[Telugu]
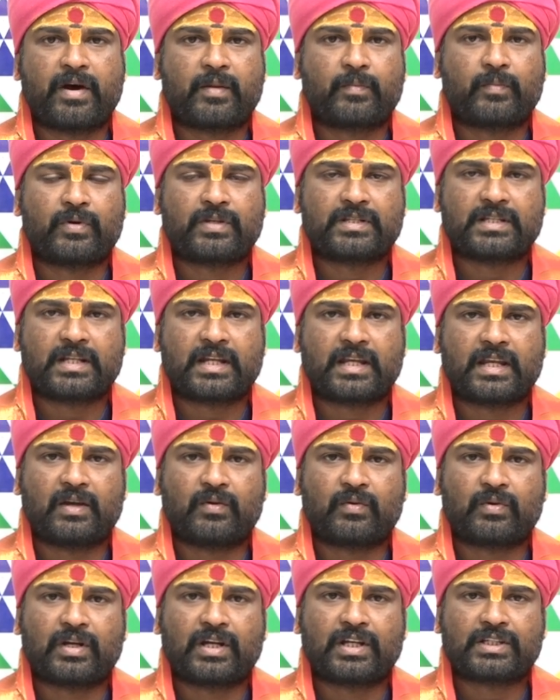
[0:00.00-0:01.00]
మార్పులు జరిగే
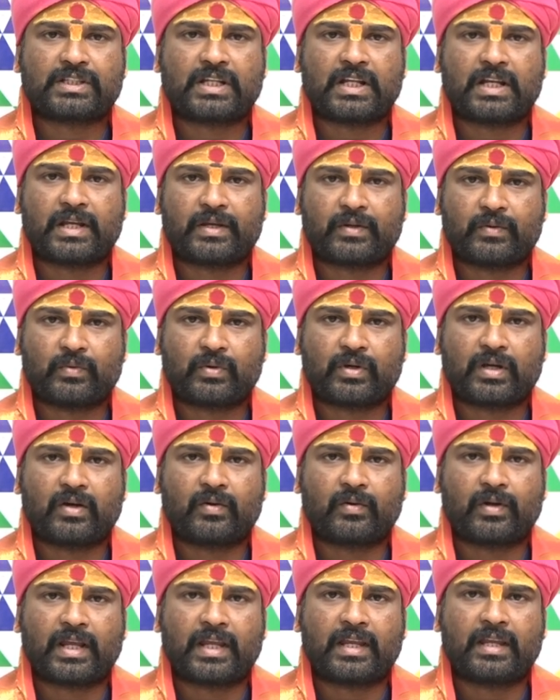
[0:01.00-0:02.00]
అవకాశాలు ఎక్కువగా
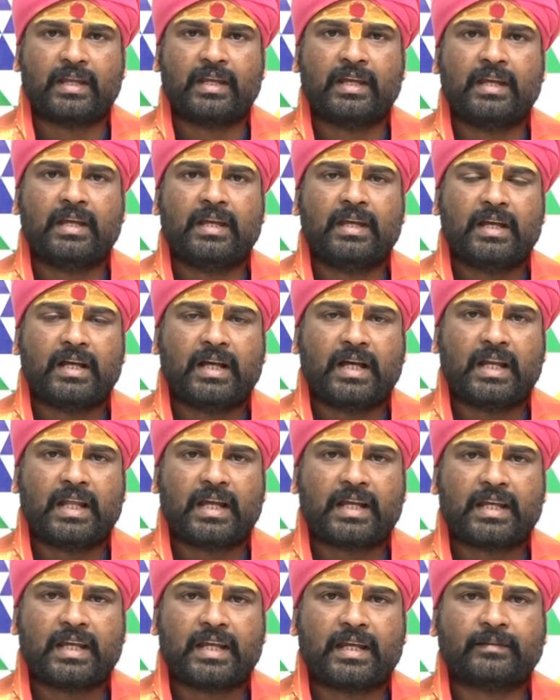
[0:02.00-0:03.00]
ఉన్నాయి
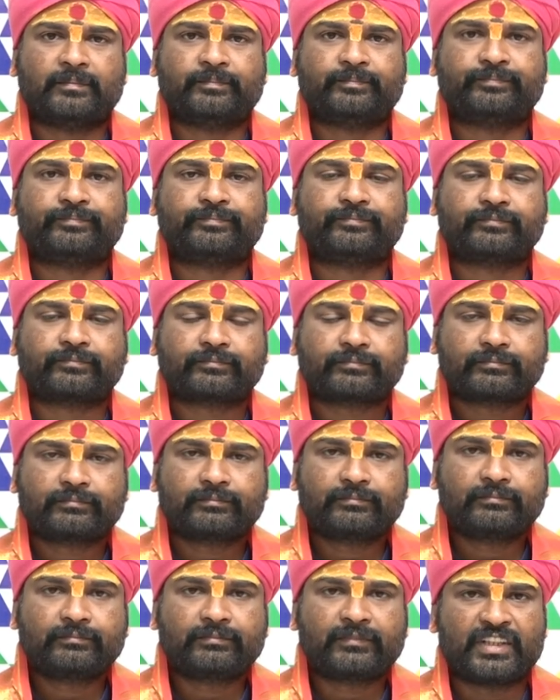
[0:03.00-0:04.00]
అలాగే
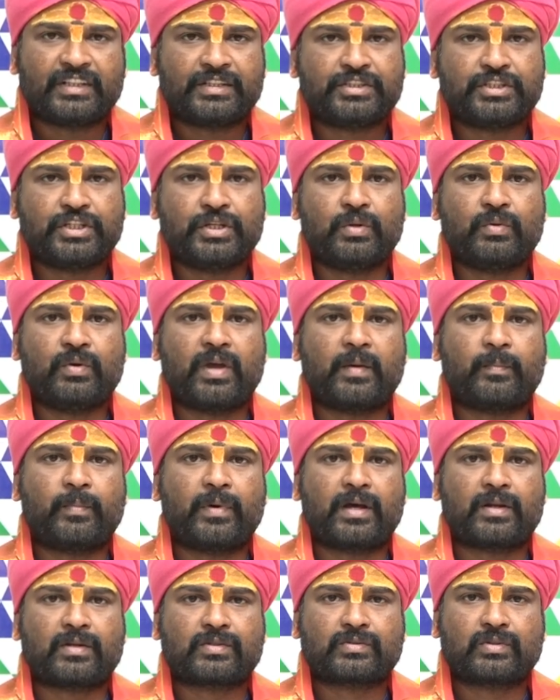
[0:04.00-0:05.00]
చిరు
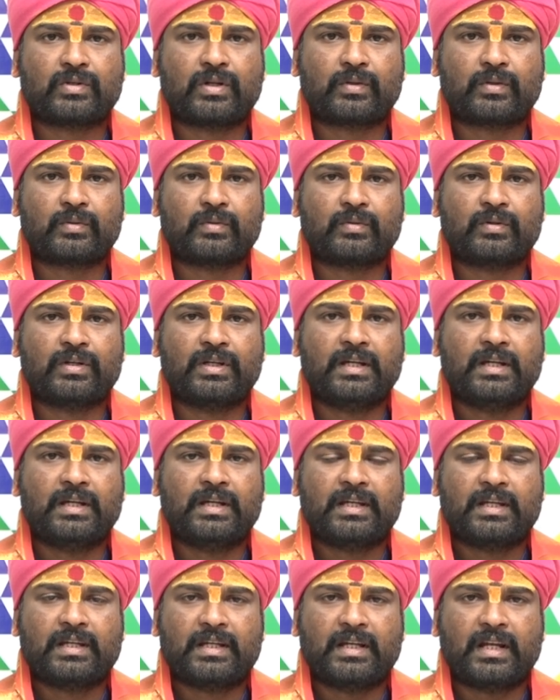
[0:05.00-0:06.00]
వ్యాపారస్తులకు
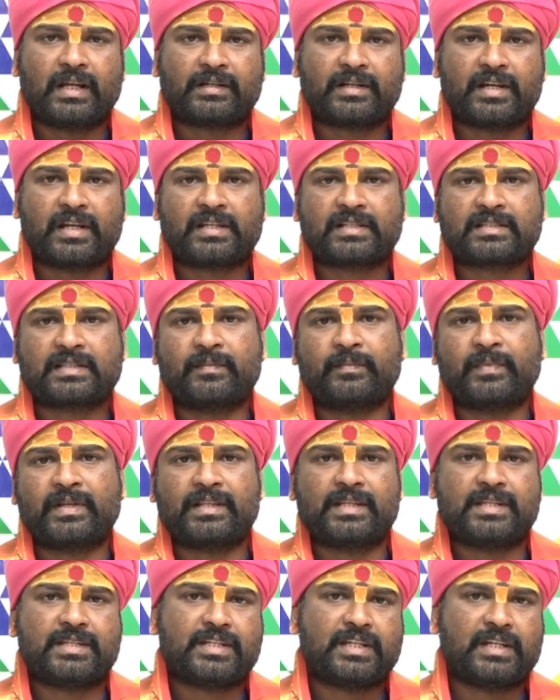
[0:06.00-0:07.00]
ఎలక్ట్రిక్
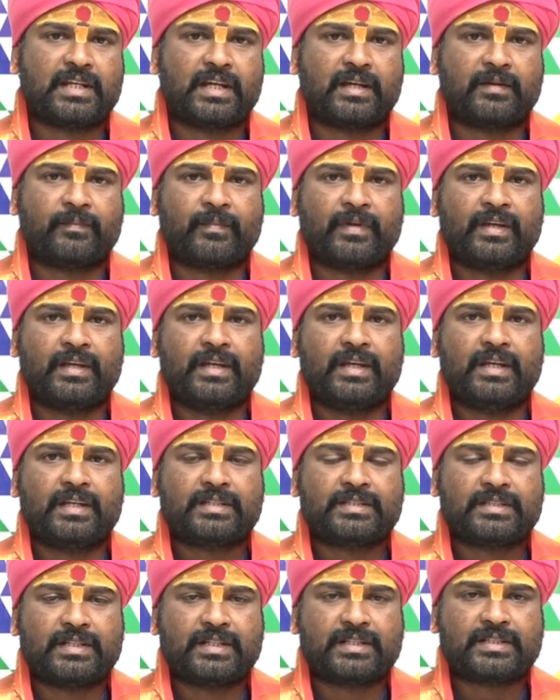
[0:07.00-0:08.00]
సంబంధించిన
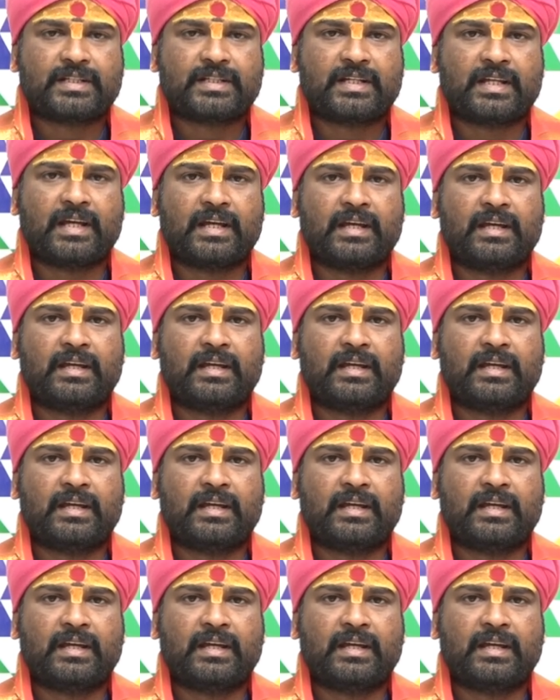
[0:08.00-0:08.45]
చిన్న చిన్న